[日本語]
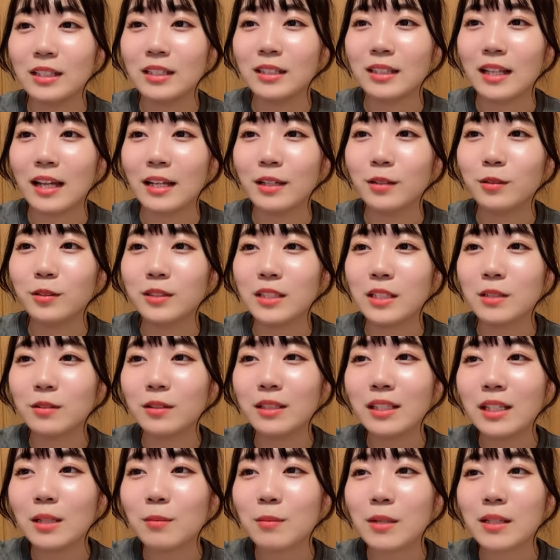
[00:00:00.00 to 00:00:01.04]
代表戦の
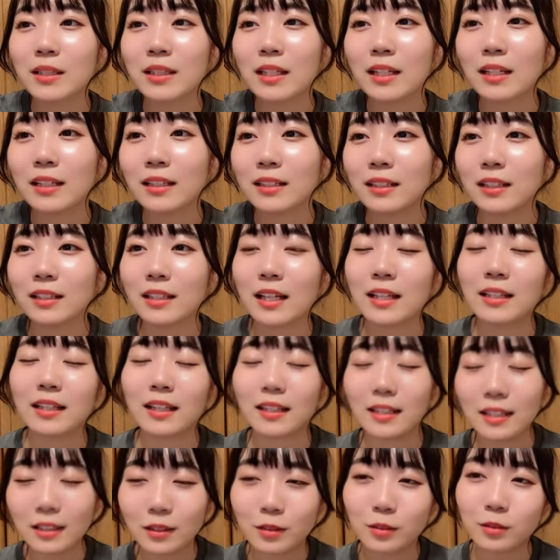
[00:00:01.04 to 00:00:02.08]
日にバンテリン行ってたんだ
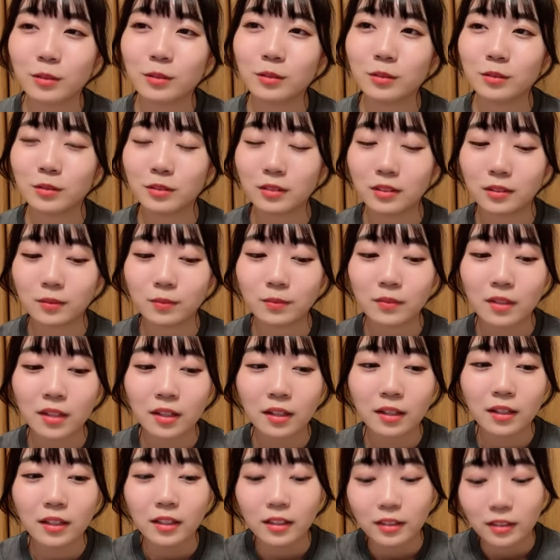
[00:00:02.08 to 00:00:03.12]
ねということ
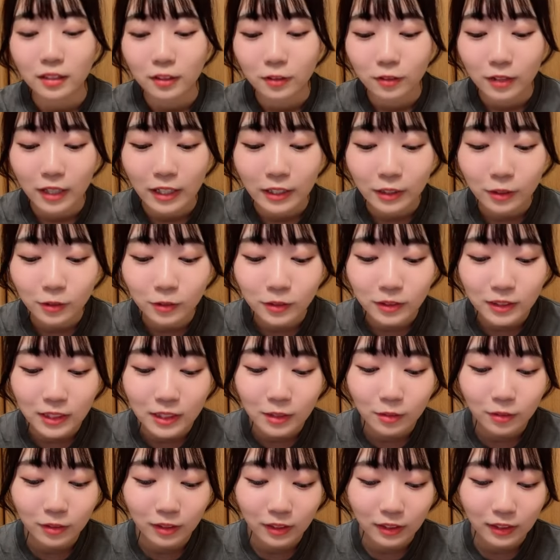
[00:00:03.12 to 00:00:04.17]
の代表
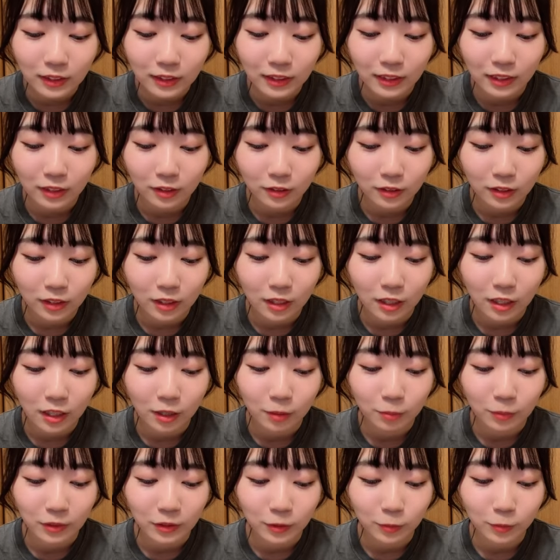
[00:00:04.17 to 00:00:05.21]
戦の日にっていうか、
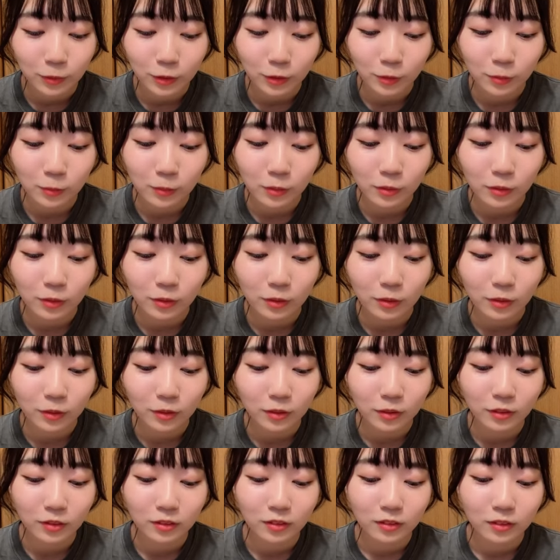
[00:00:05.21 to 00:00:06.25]
まあ、そもそ
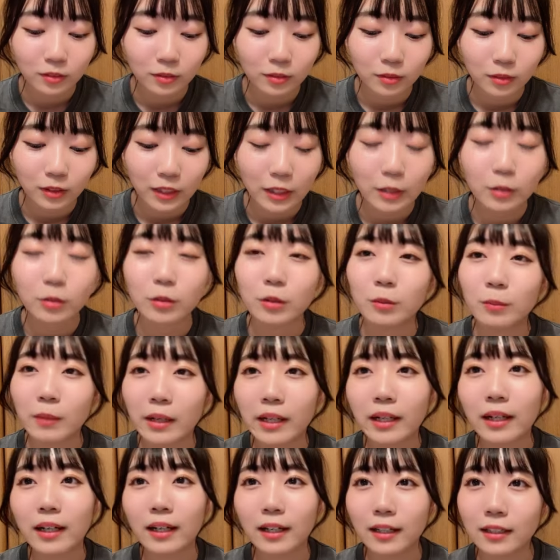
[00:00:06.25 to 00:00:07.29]
も結構
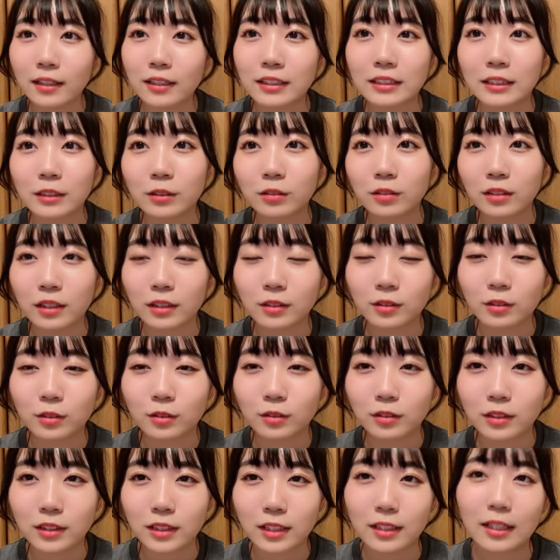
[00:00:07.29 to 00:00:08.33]
前からえなちゃんと約
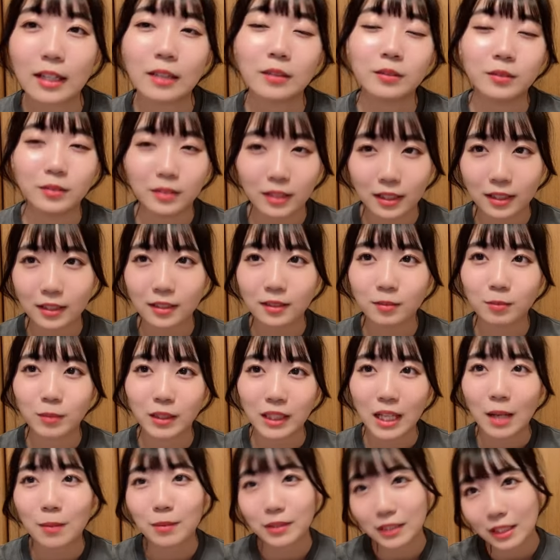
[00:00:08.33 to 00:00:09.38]
束してたので、まあ、
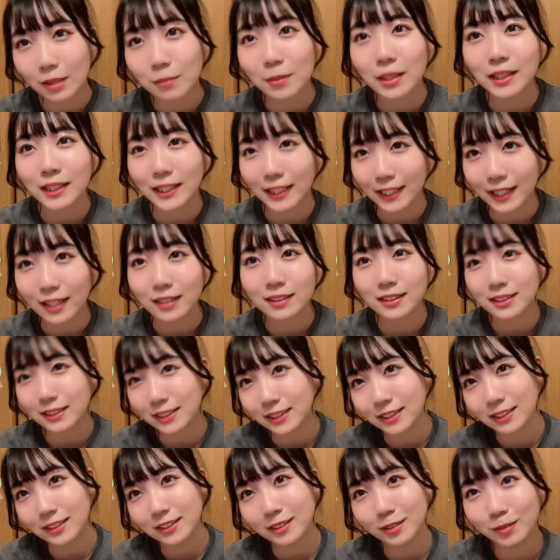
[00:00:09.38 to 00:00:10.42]
たまたまって感じ